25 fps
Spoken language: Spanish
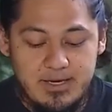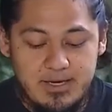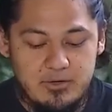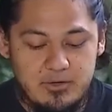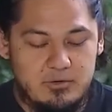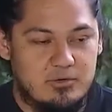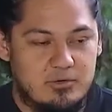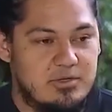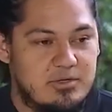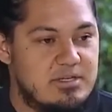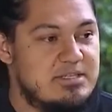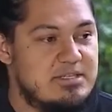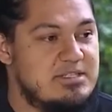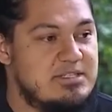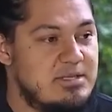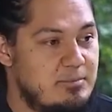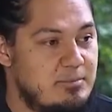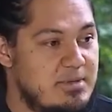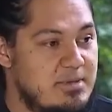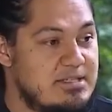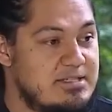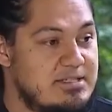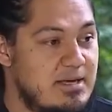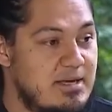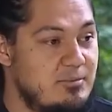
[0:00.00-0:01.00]
Pero
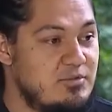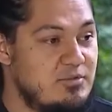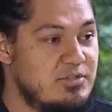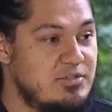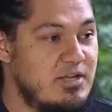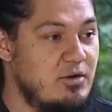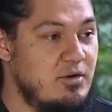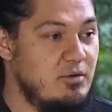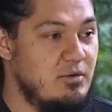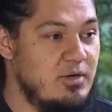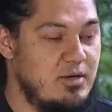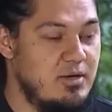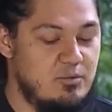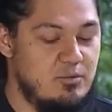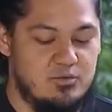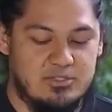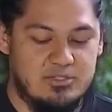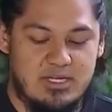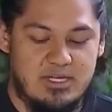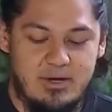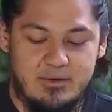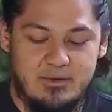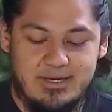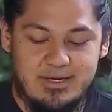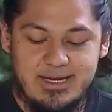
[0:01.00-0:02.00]
si pensamos que lo que
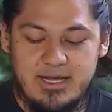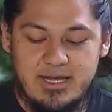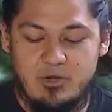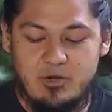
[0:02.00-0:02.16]
buscaban